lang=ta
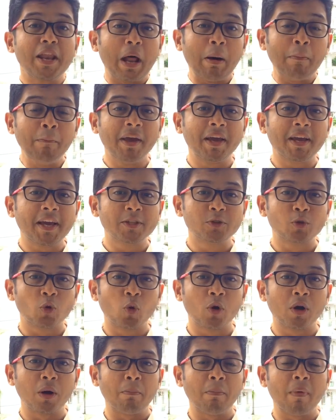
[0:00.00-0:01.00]
நம்பிக்கை
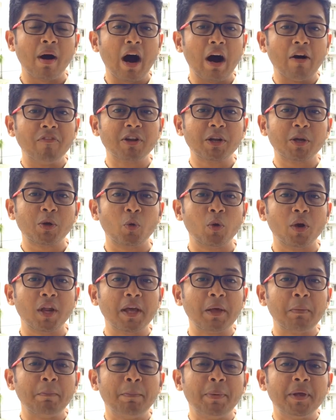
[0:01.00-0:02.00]
துரோகம்
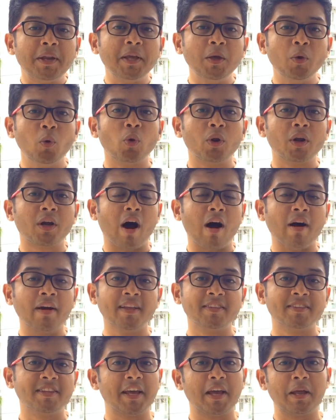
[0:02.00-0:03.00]
அவருக்குள்ளே பெரிய ஒரு
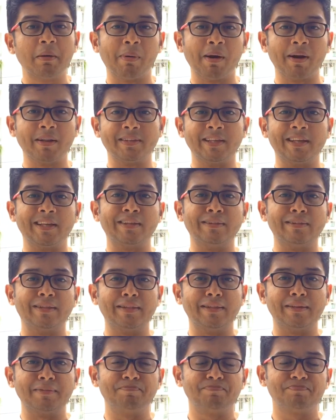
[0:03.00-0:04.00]
காயத்தை ஏற்படுத்தி
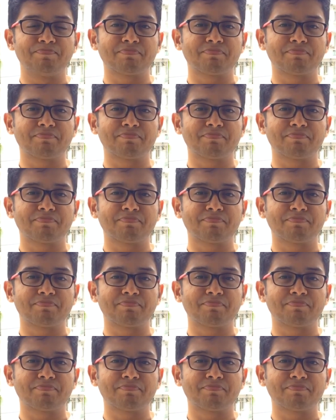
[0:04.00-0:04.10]
இருந்தது